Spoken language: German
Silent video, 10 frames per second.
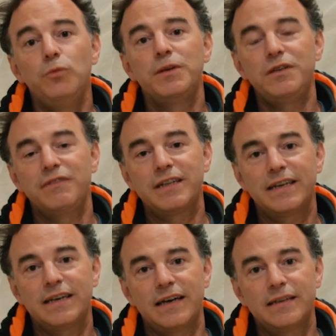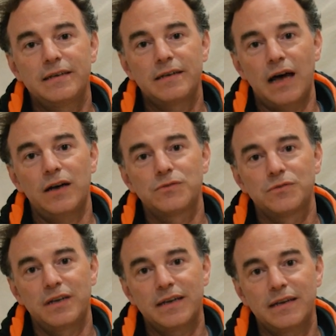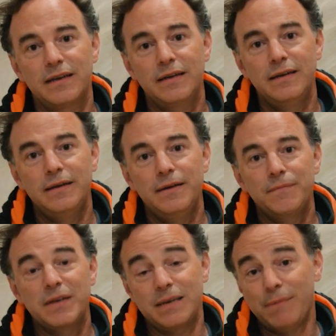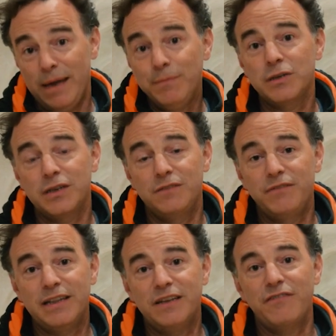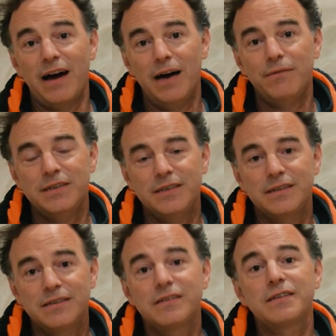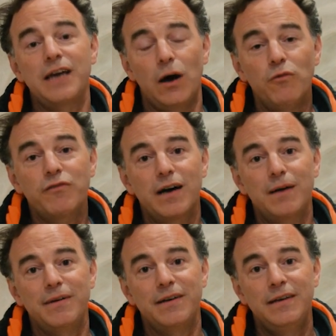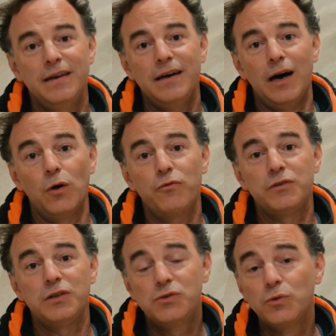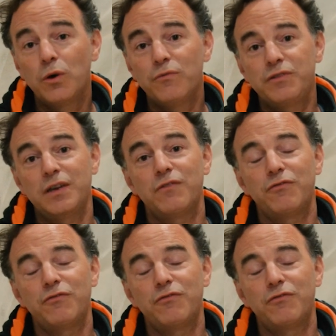über die Wirklichkeit nachzudenken. Das haben wir immer noch nicht wirklich verarbeitet. Das ist die Aufgabe auch für die zukünftige